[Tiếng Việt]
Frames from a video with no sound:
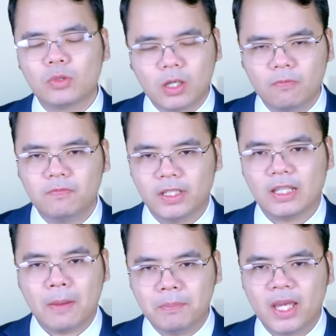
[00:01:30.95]

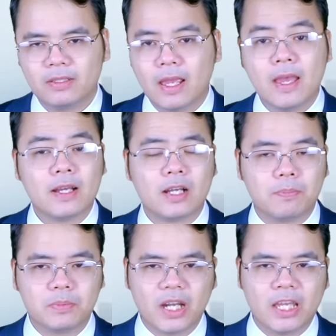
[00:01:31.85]
0,8 mét,
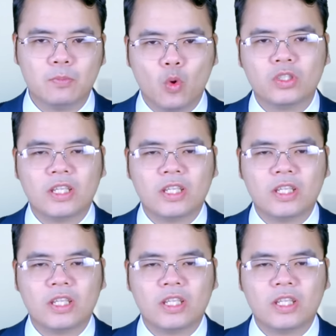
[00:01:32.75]
ngập đầy bùn